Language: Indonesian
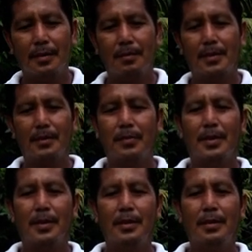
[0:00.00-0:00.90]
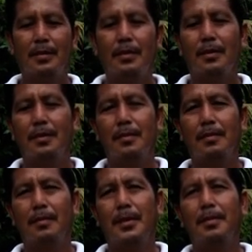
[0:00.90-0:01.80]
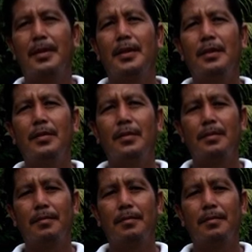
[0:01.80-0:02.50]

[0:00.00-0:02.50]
8 ribuan tadi ya banyak mati yuk.